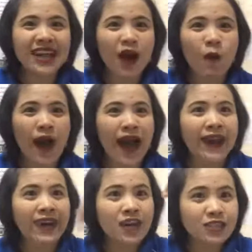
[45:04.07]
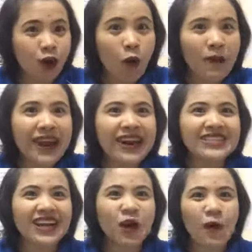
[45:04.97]
รวาลส่งมาเลยนะจั
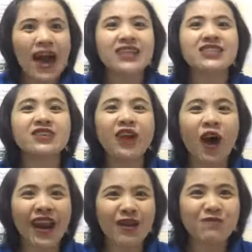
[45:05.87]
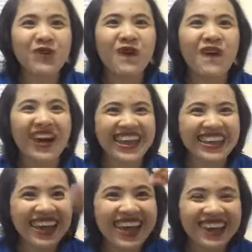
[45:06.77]
กรวาลฉันรอรับอยู่อะไรอย่าง
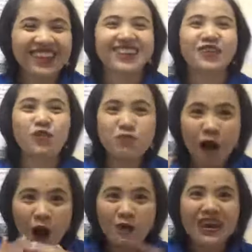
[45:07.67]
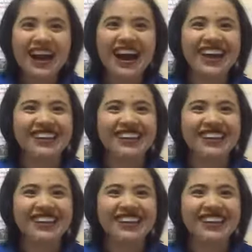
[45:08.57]
เงี้ยคุณบอกไปเลย